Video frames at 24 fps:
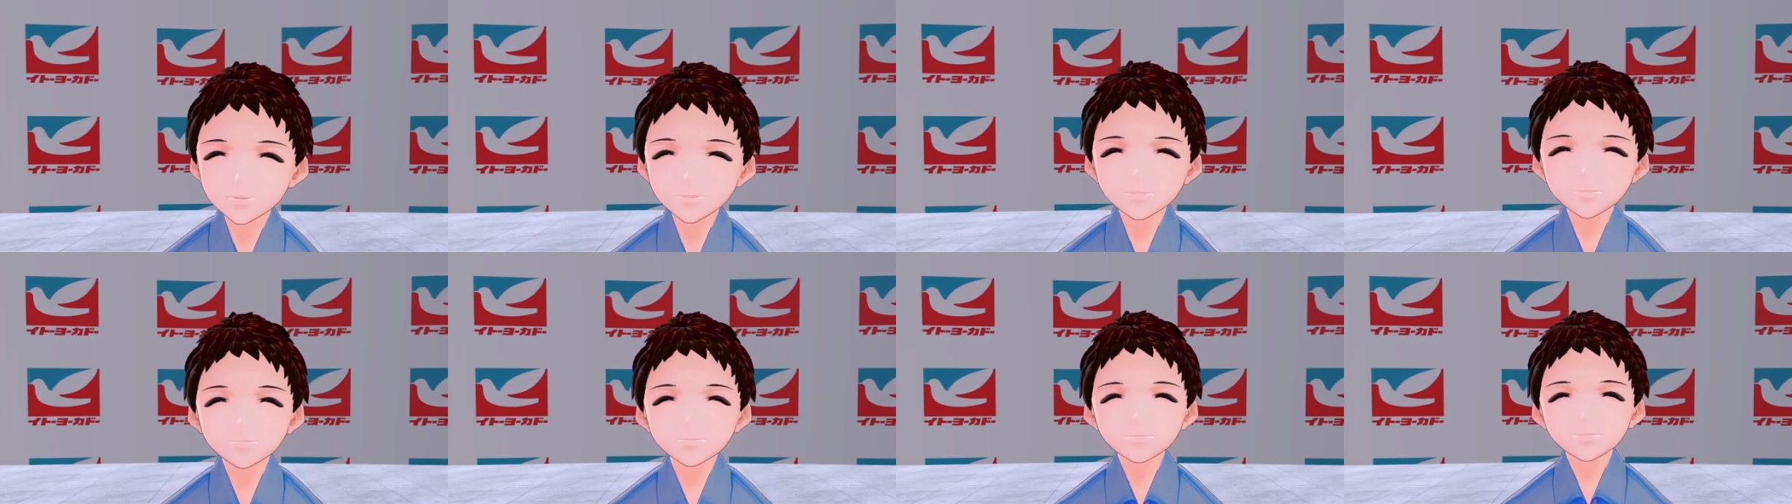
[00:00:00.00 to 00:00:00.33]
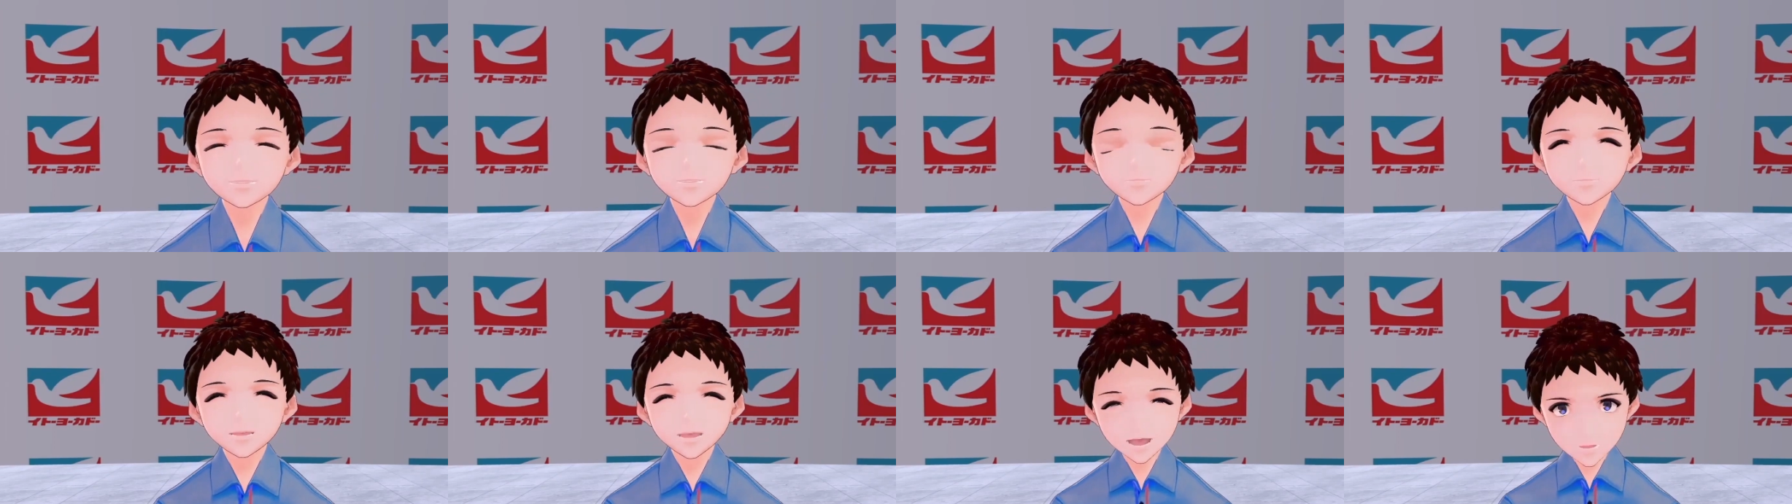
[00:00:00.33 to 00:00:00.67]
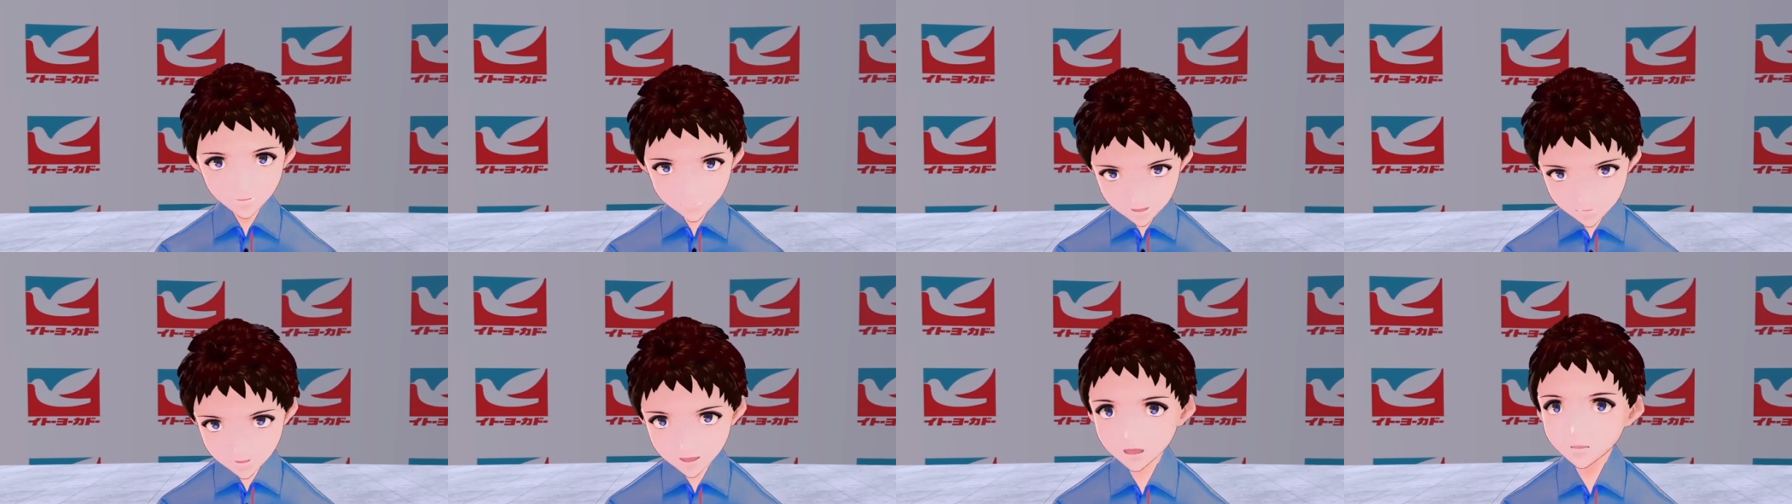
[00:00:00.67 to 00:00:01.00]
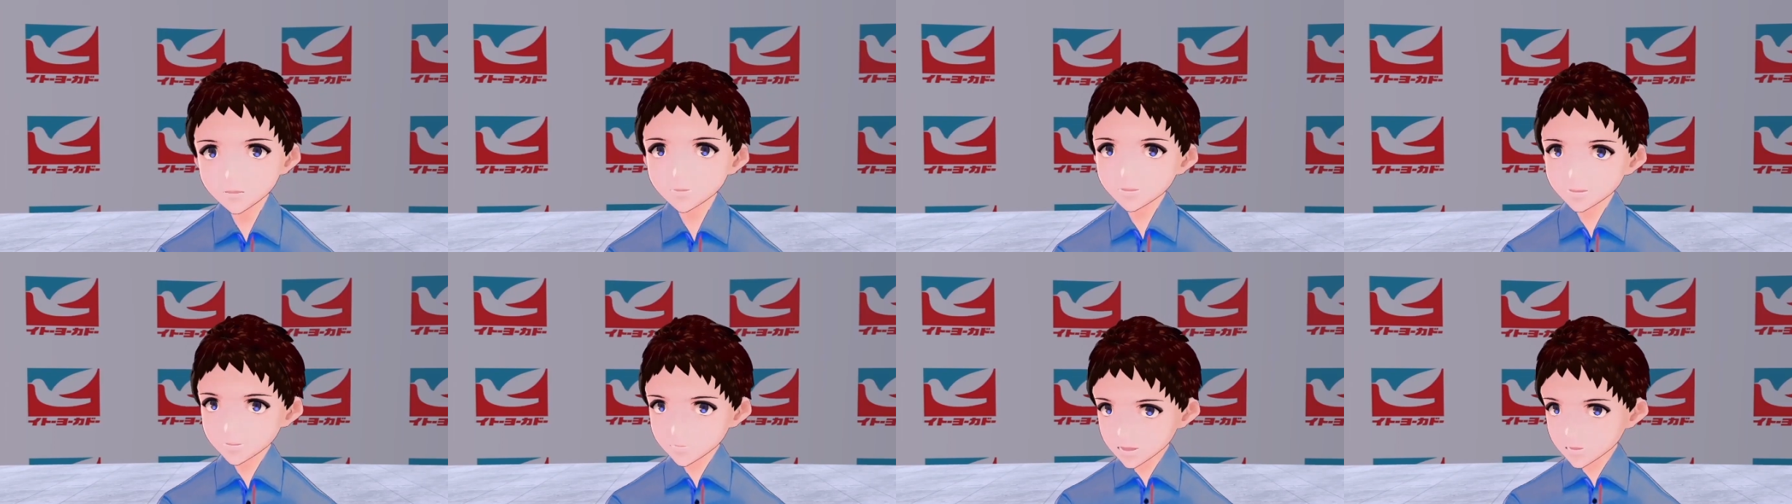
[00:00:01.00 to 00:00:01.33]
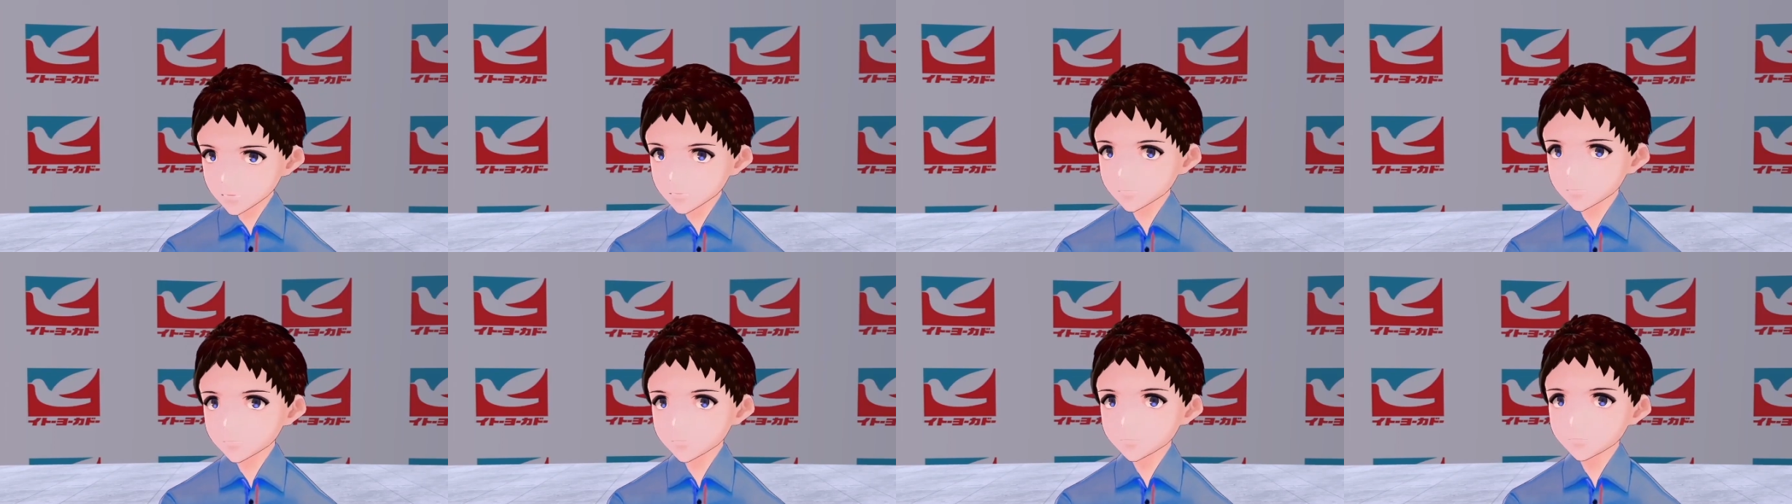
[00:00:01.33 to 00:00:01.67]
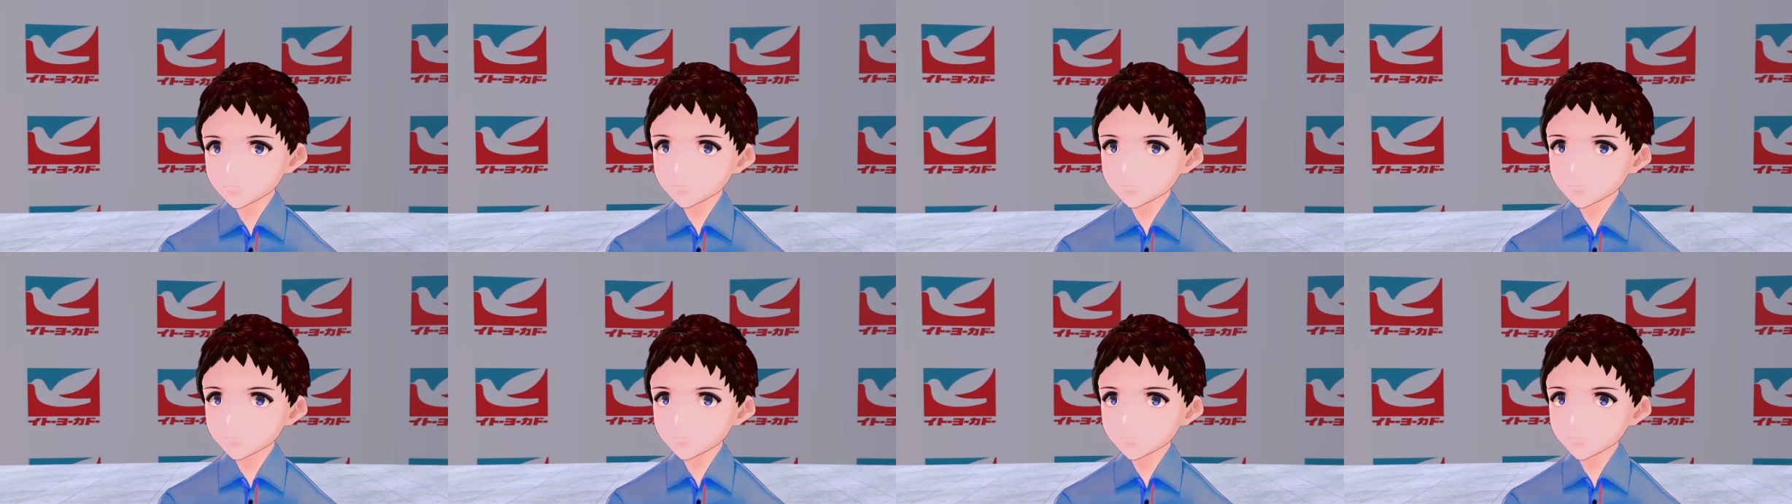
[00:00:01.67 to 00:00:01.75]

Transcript: きありがとうございます